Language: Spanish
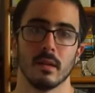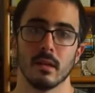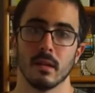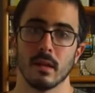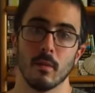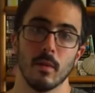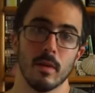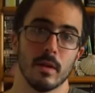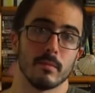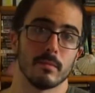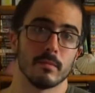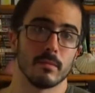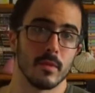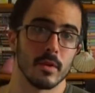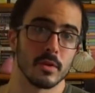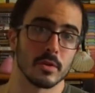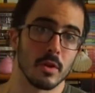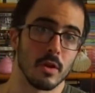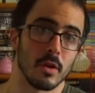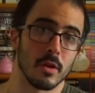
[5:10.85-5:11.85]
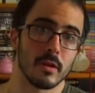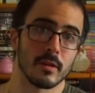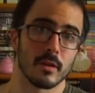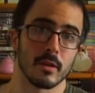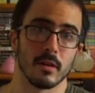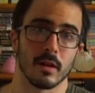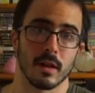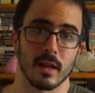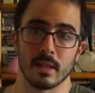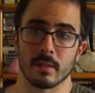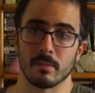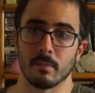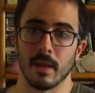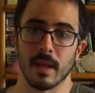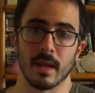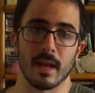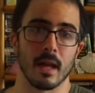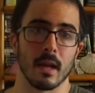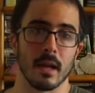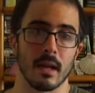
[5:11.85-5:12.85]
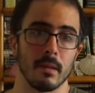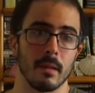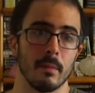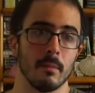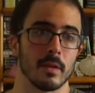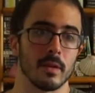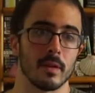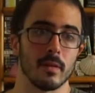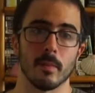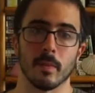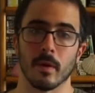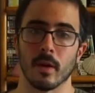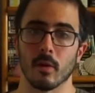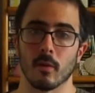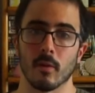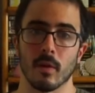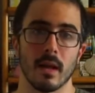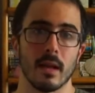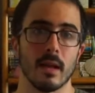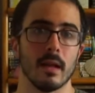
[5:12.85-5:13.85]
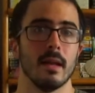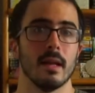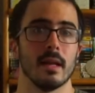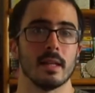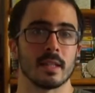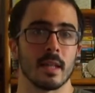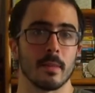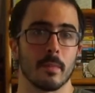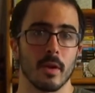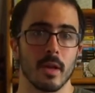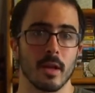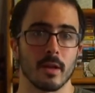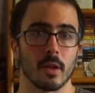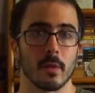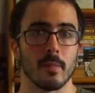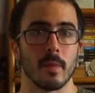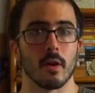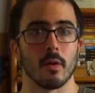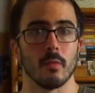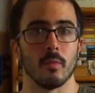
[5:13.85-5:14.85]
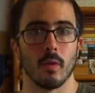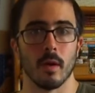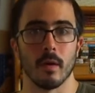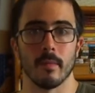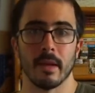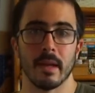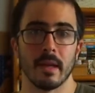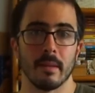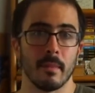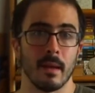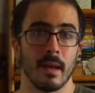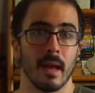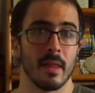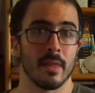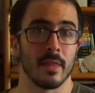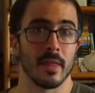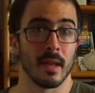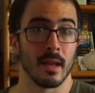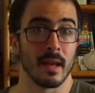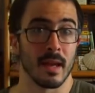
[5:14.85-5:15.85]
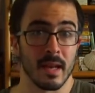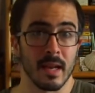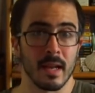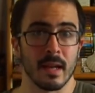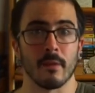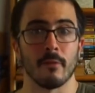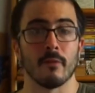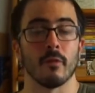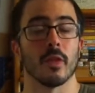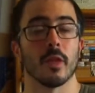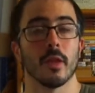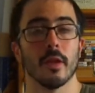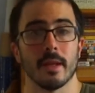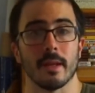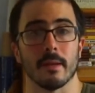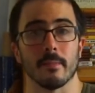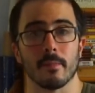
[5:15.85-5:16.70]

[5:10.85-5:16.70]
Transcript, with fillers: Y bueno, no solo yo tengo que explicar el motivo por el cual este proyecto me conmueve y me hace querer que funcione.